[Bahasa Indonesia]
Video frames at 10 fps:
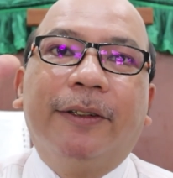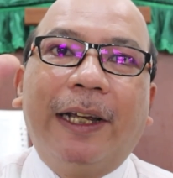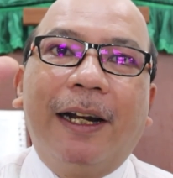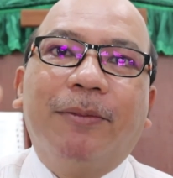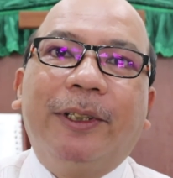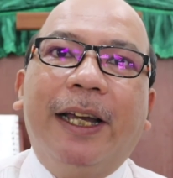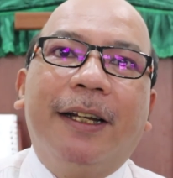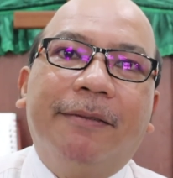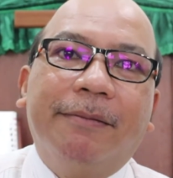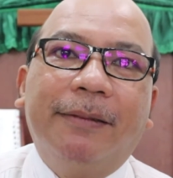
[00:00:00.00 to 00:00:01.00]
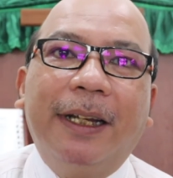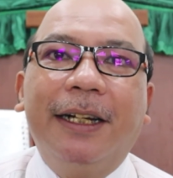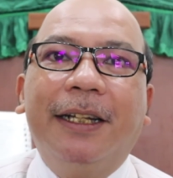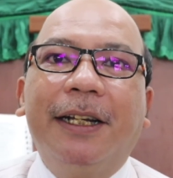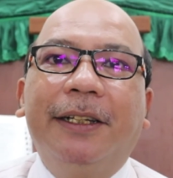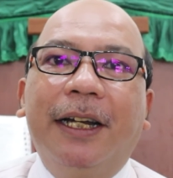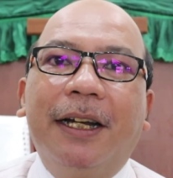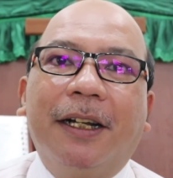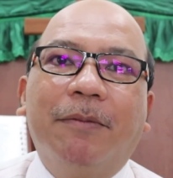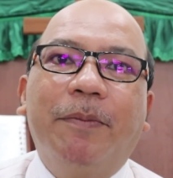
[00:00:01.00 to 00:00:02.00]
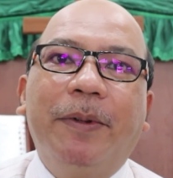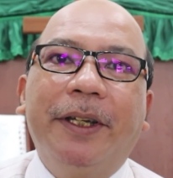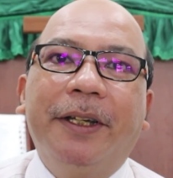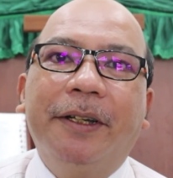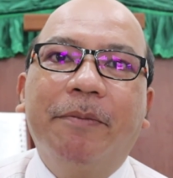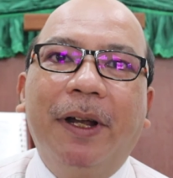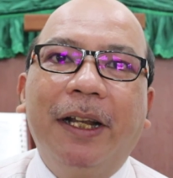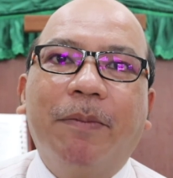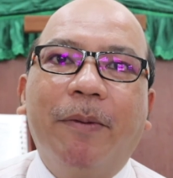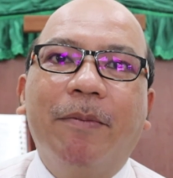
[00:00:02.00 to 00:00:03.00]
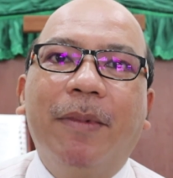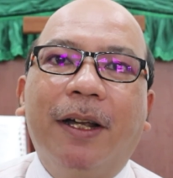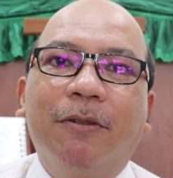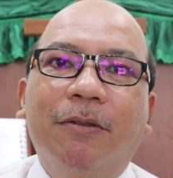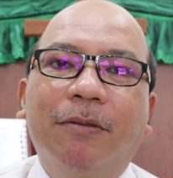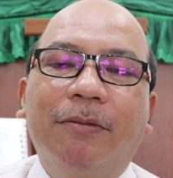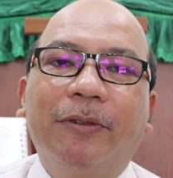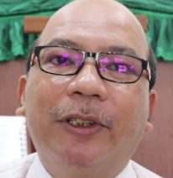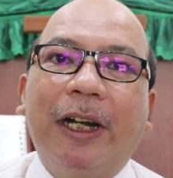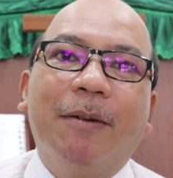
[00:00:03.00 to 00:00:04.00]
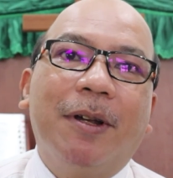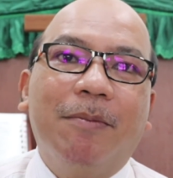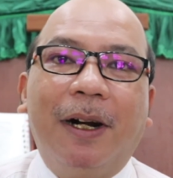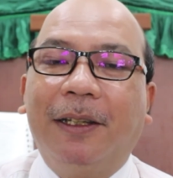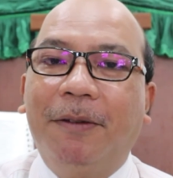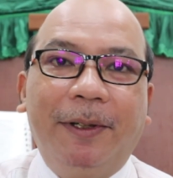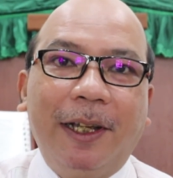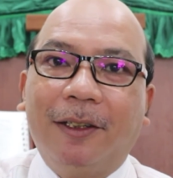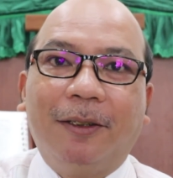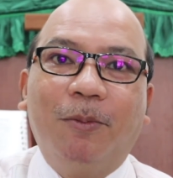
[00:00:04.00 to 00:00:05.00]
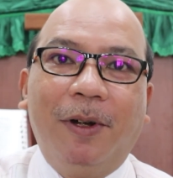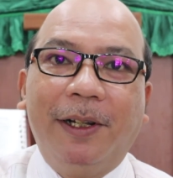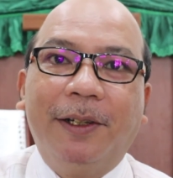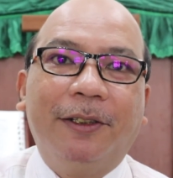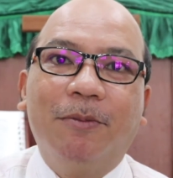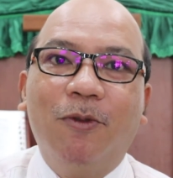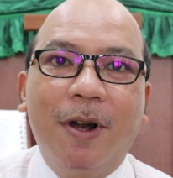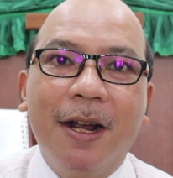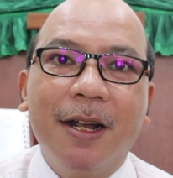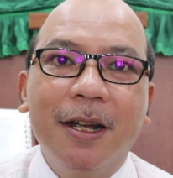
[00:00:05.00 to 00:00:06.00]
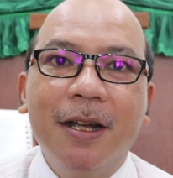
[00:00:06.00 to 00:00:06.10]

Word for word: Salam sehat dari gereja KBP Balikpapan Baru. Selamat beraktivitas buat kita semua.